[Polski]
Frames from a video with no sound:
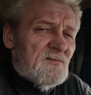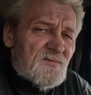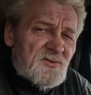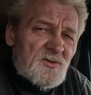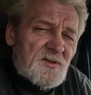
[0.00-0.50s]

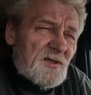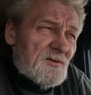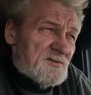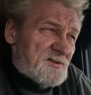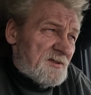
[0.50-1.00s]

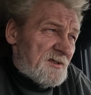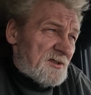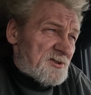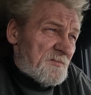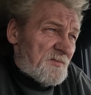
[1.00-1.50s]
wciągając je na
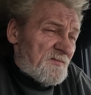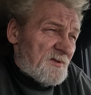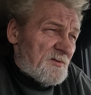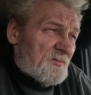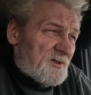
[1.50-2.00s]
naczepy,
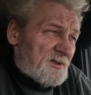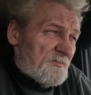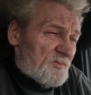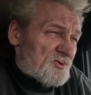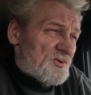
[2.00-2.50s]
wiadomo, na
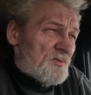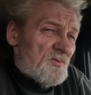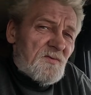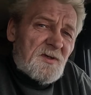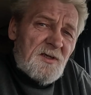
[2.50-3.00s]
tą
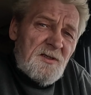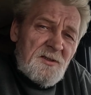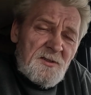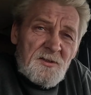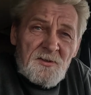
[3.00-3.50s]
podczołgówkę.
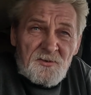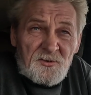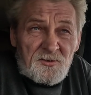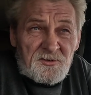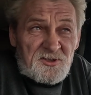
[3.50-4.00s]

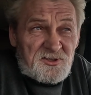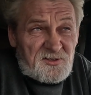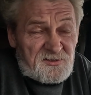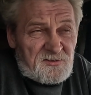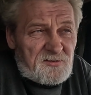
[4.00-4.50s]
No to też
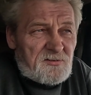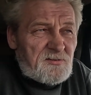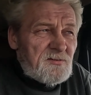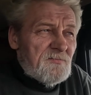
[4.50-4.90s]
jest